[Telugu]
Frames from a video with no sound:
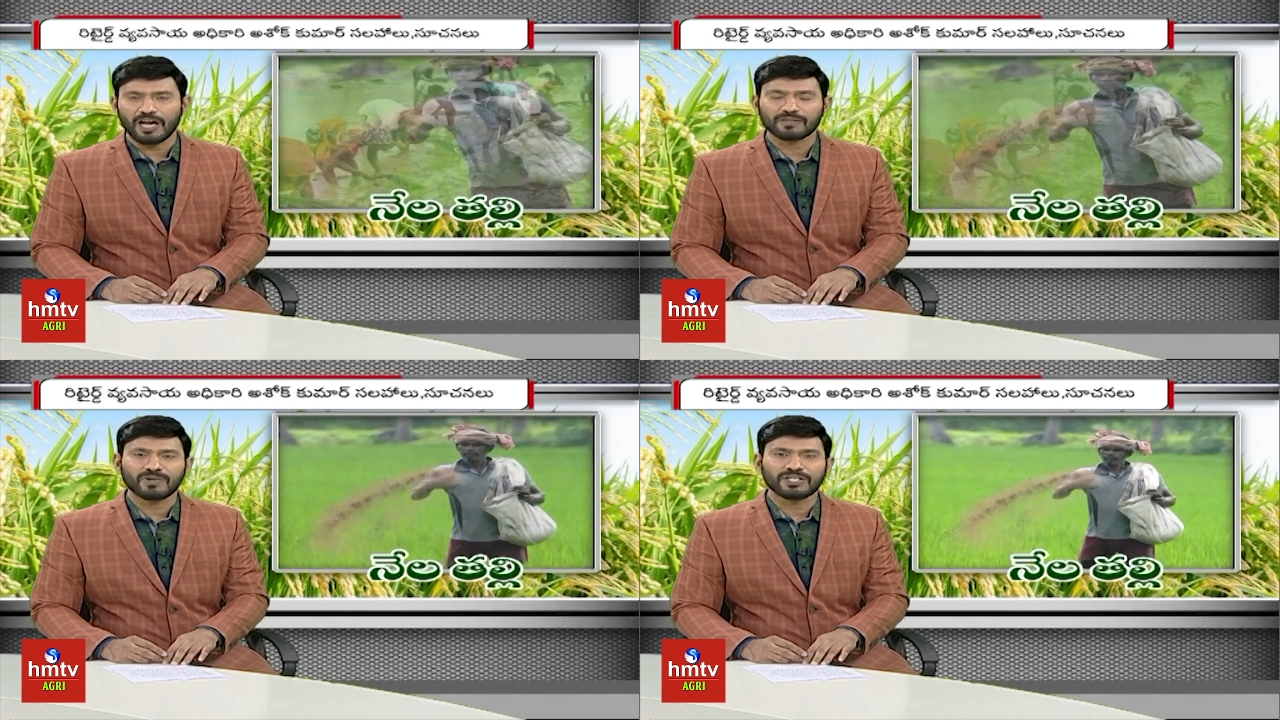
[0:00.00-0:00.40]

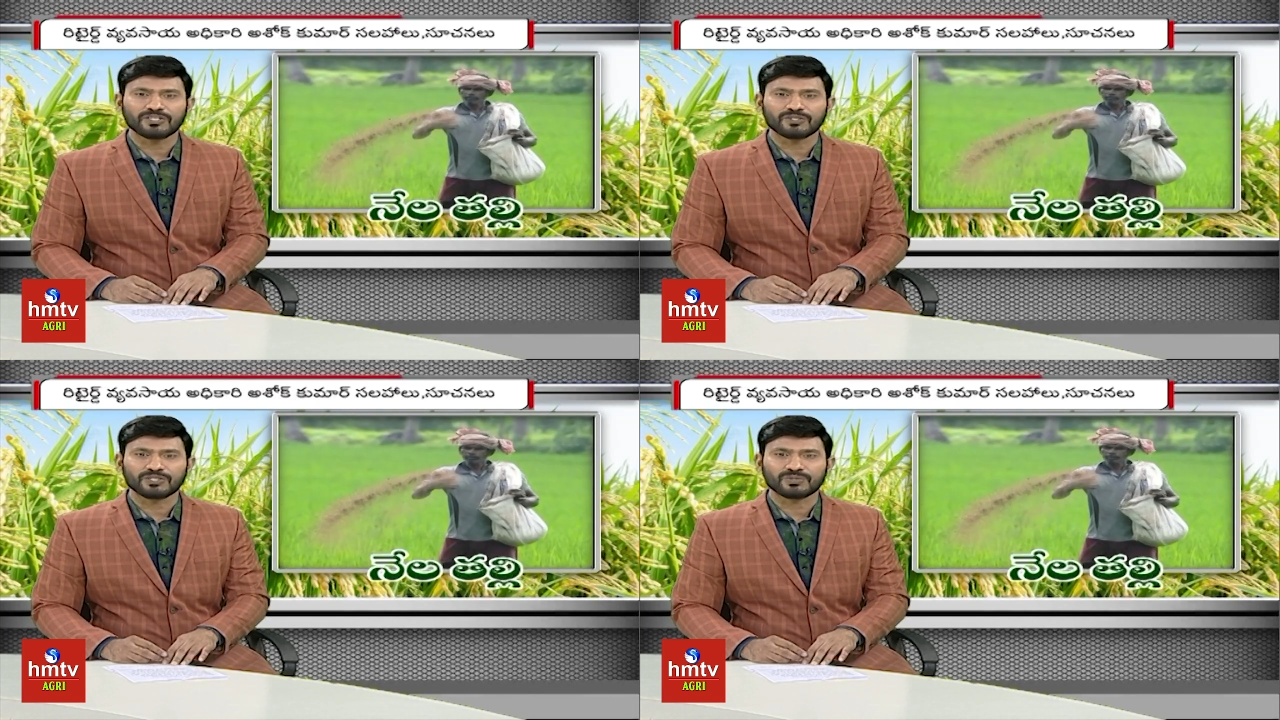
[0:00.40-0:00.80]

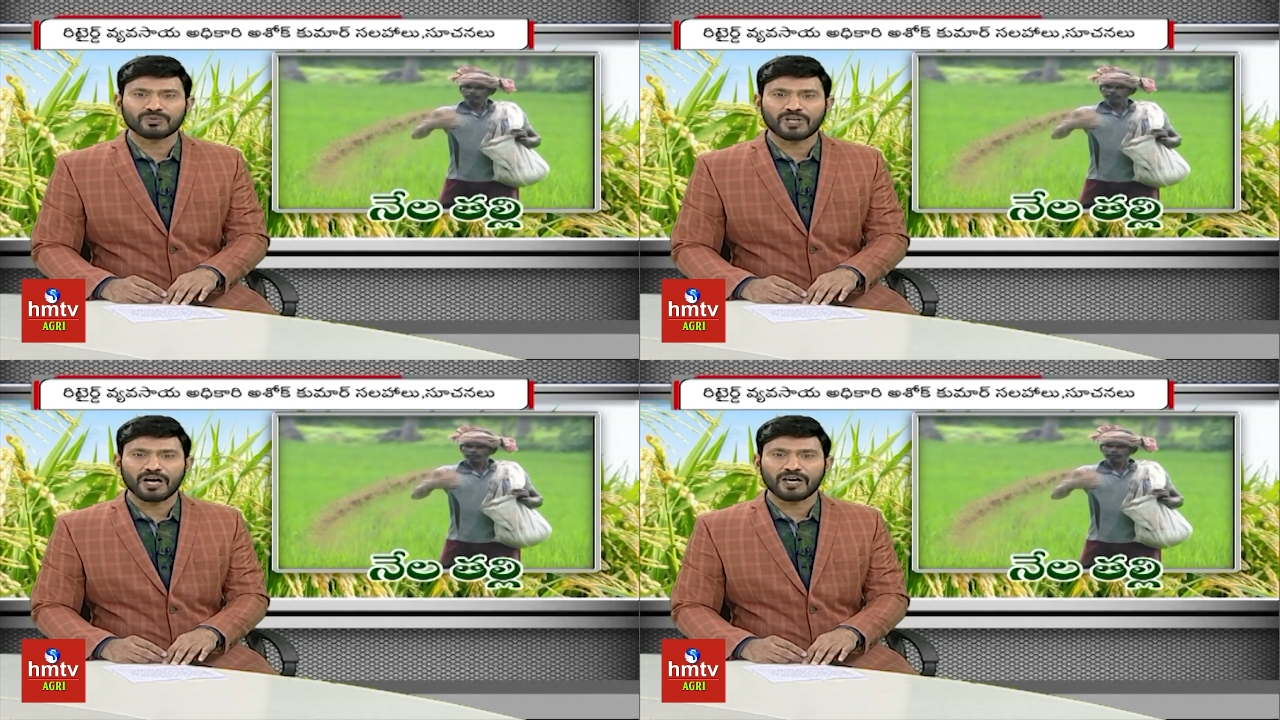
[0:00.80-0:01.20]
ఆత్మహత్యలు
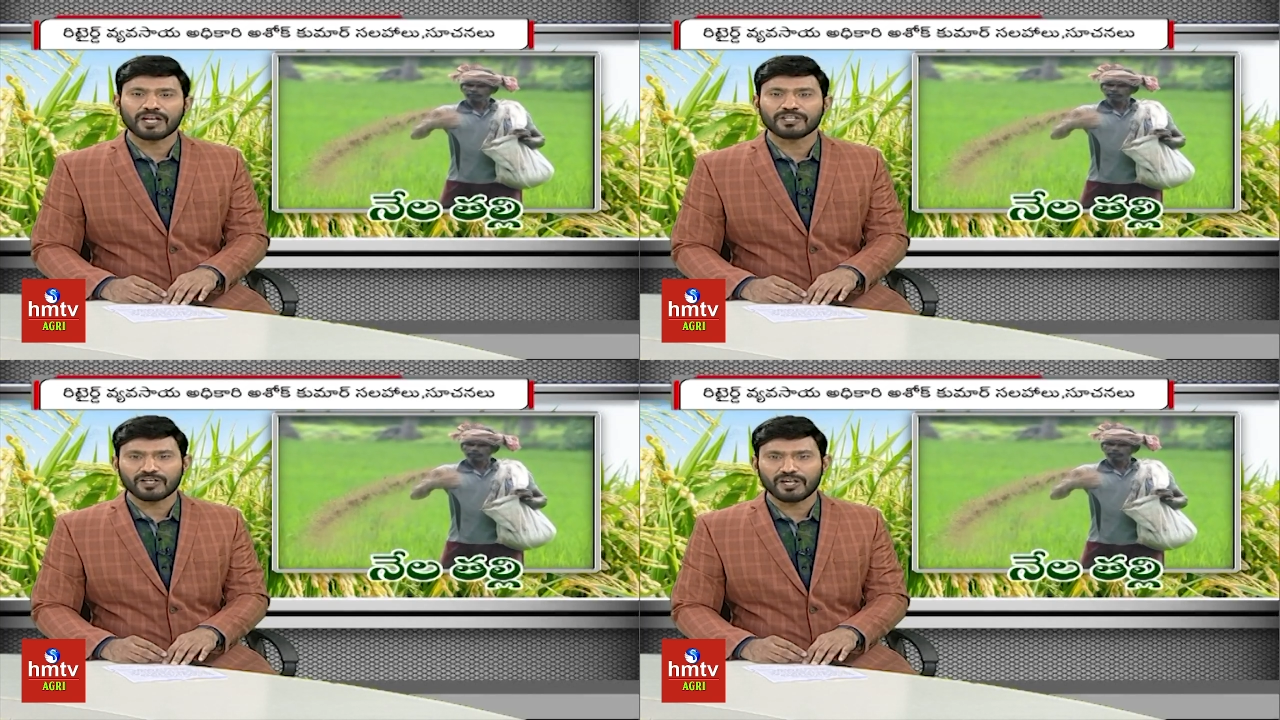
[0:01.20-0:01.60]
చేసుకున్న
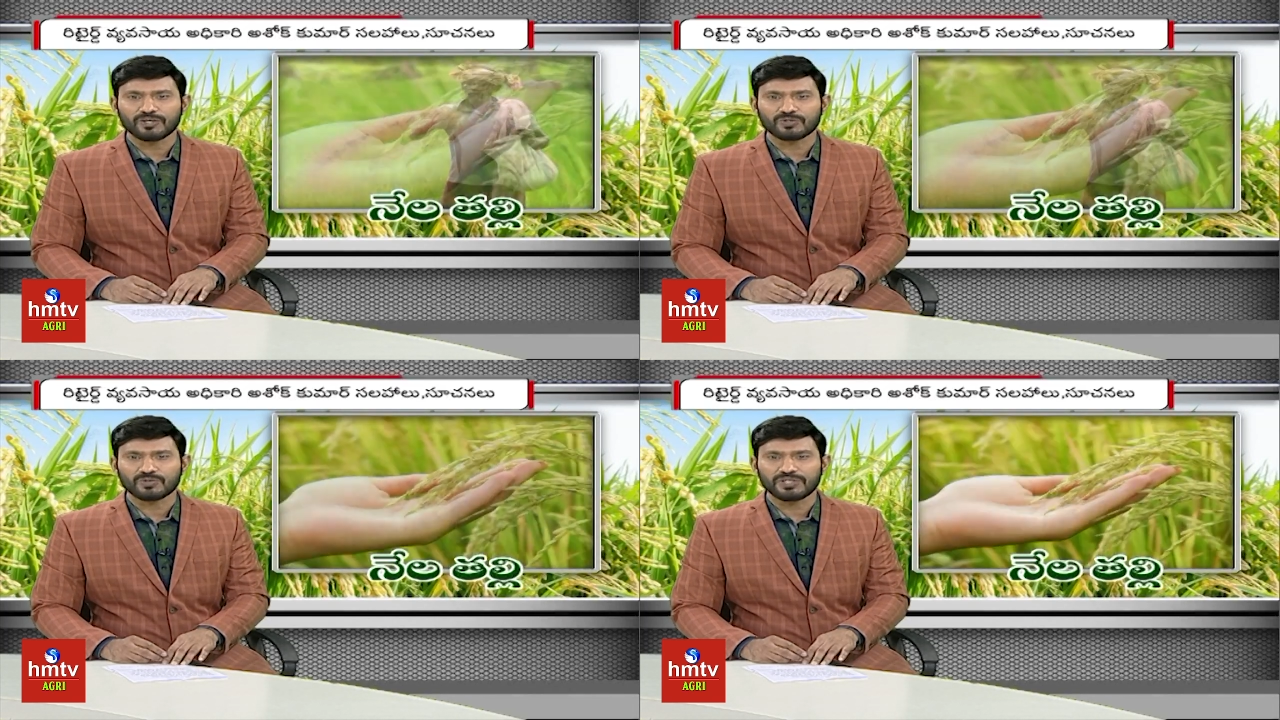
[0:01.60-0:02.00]

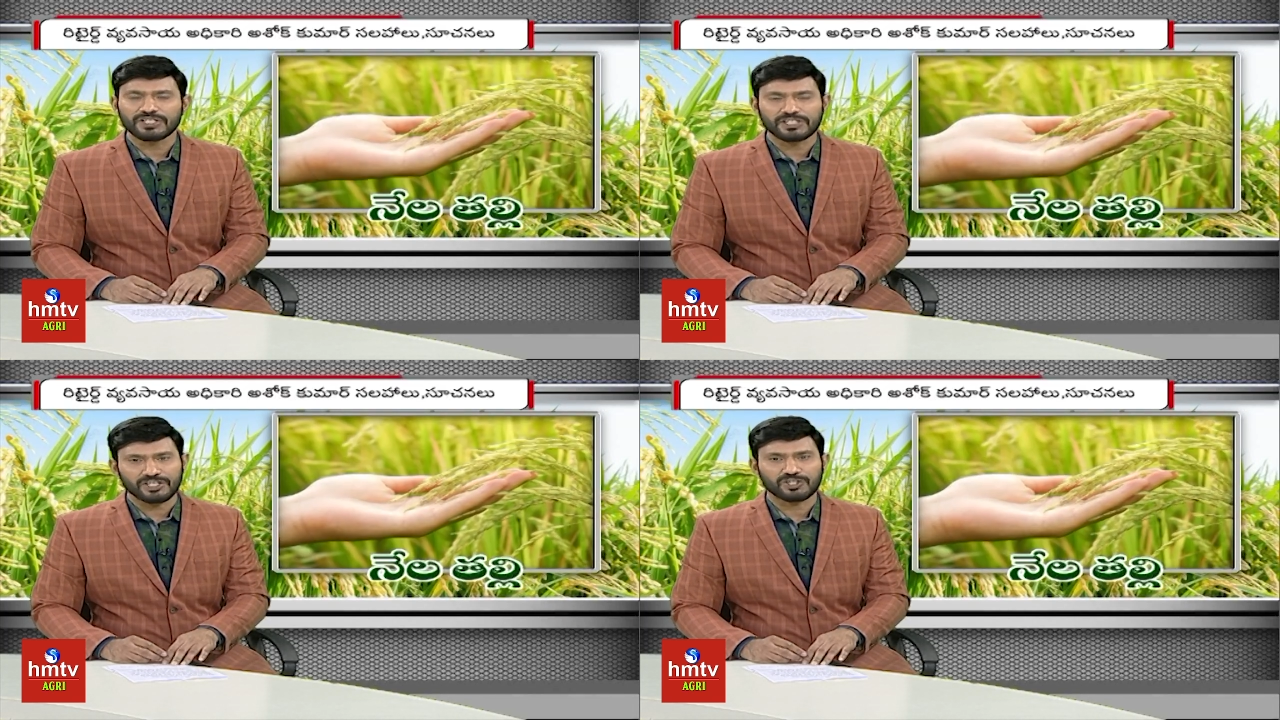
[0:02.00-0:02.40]
రైతన్నలను చూసి
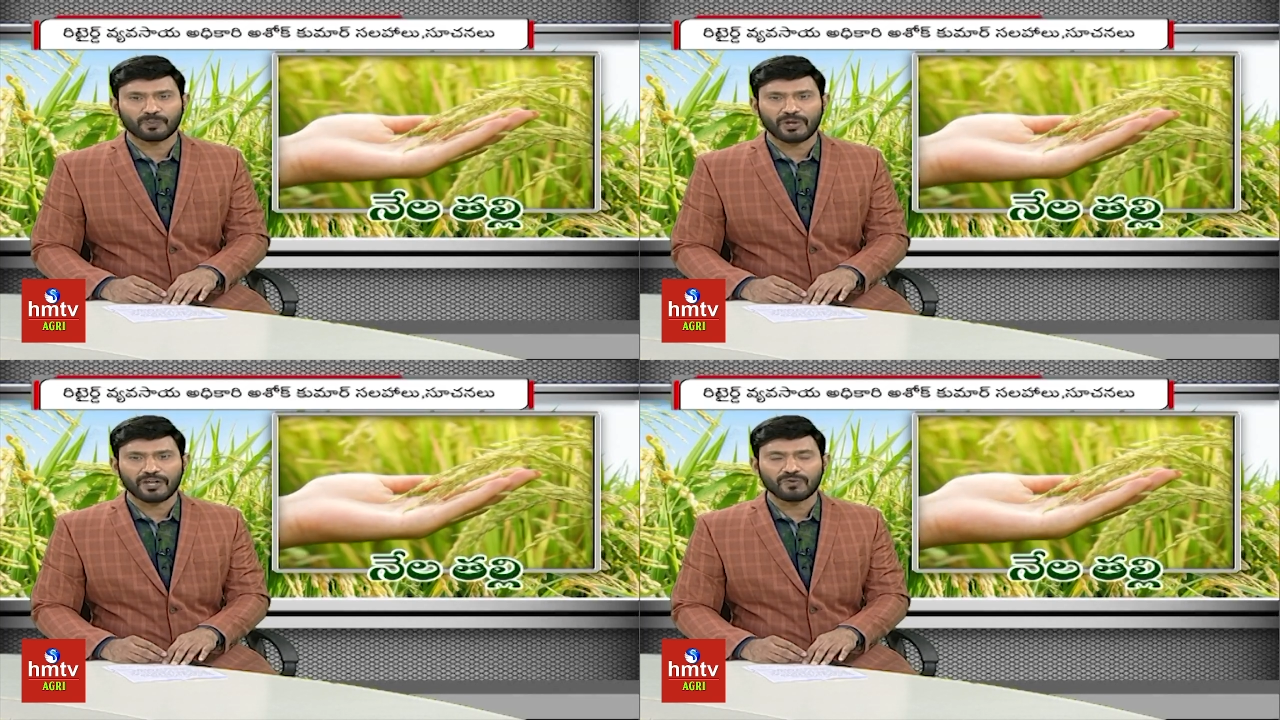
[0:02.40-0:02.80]

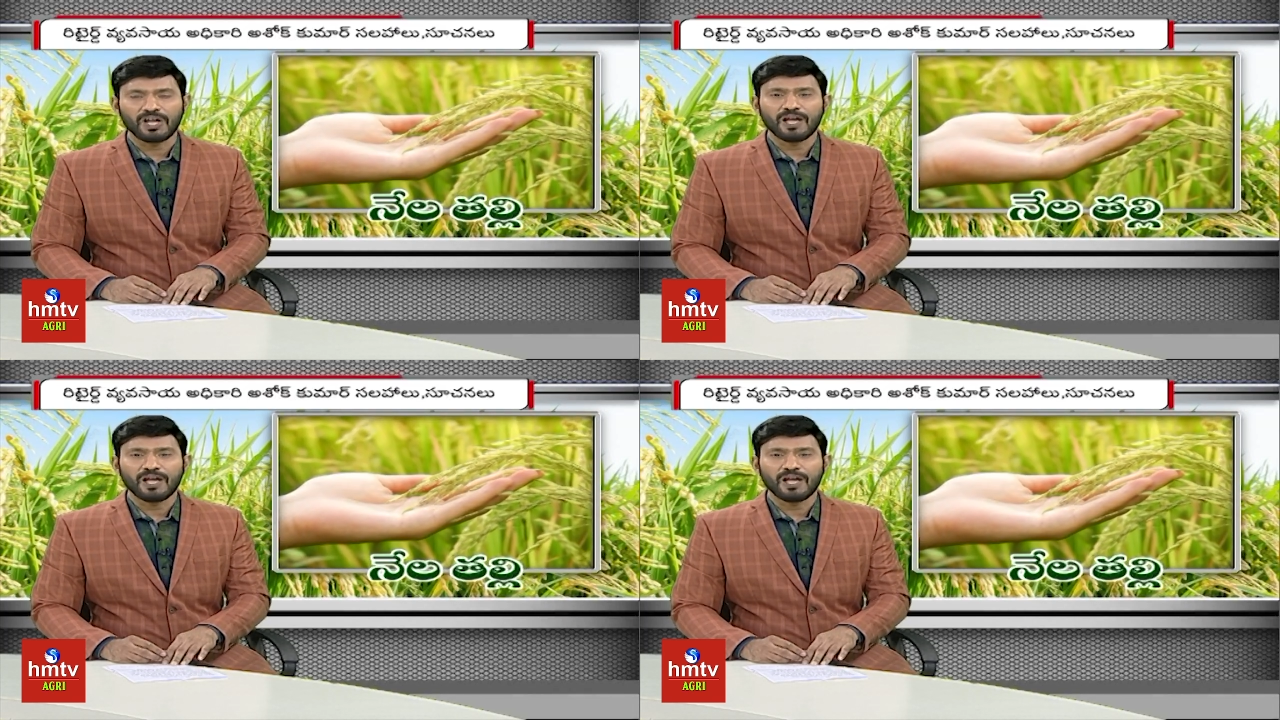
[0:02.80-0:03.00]
చెల్లించిపోయారు